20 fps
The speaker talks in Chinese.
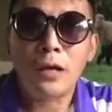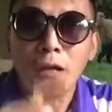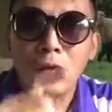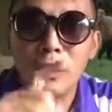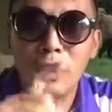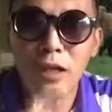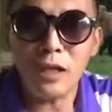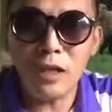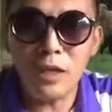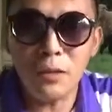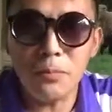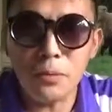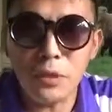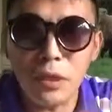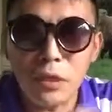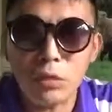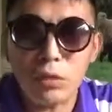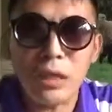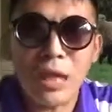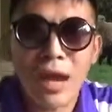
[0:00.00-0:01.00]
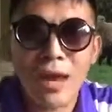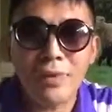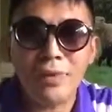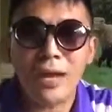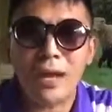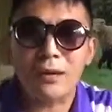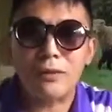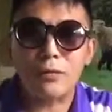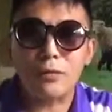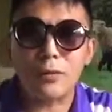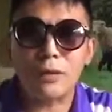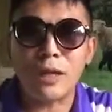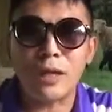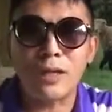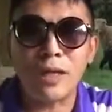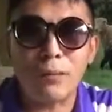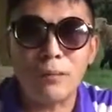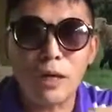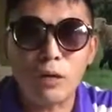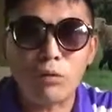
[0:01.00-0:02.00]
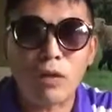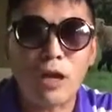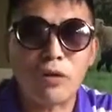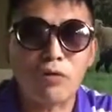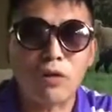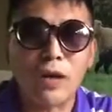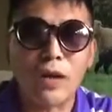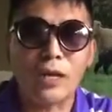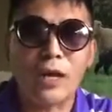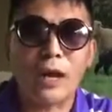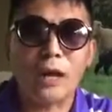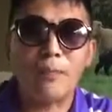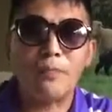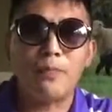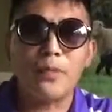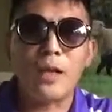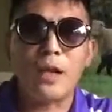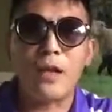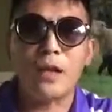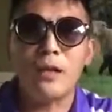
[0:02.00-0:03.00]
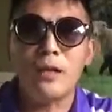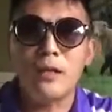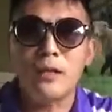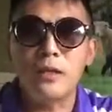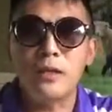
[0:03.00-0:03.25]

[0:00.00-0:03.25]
一定不是最贪的，最贪的还没抓出来呢啊！